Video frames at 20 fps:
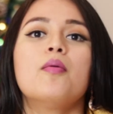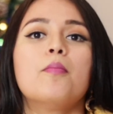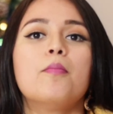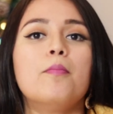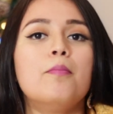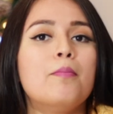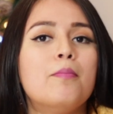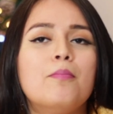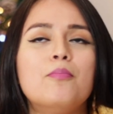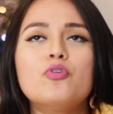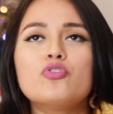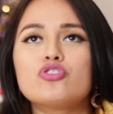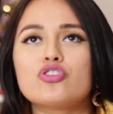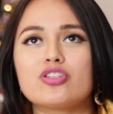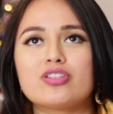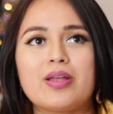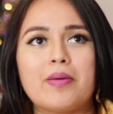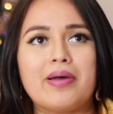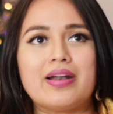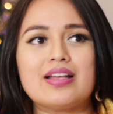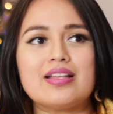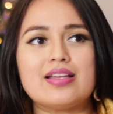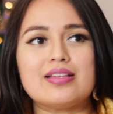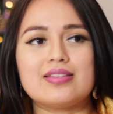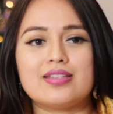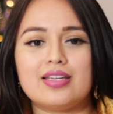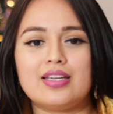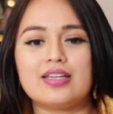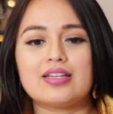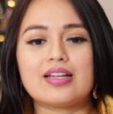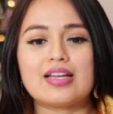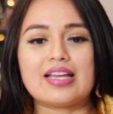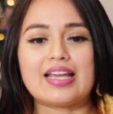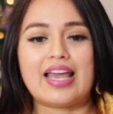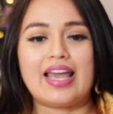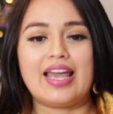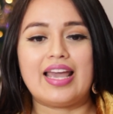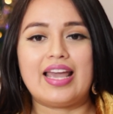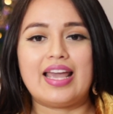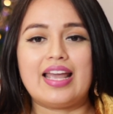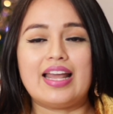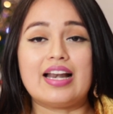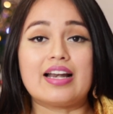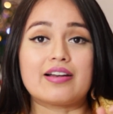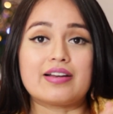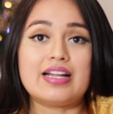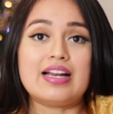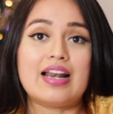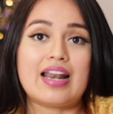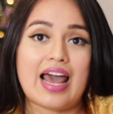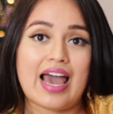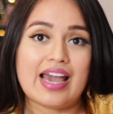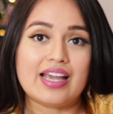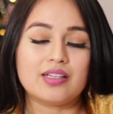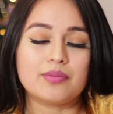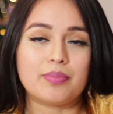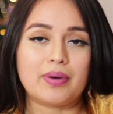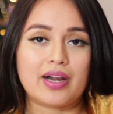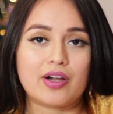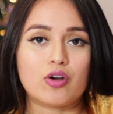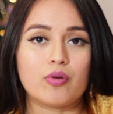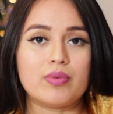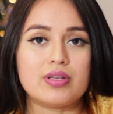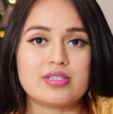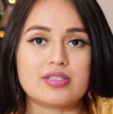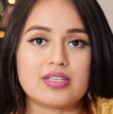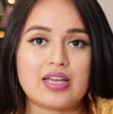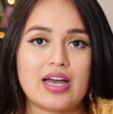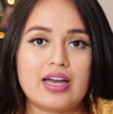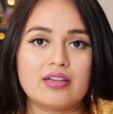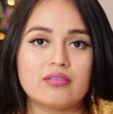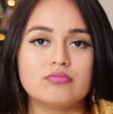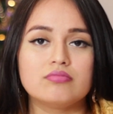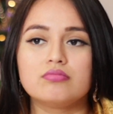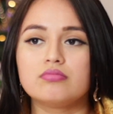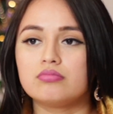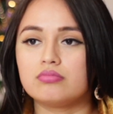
Muchos te van a decir el ring light para comenzar,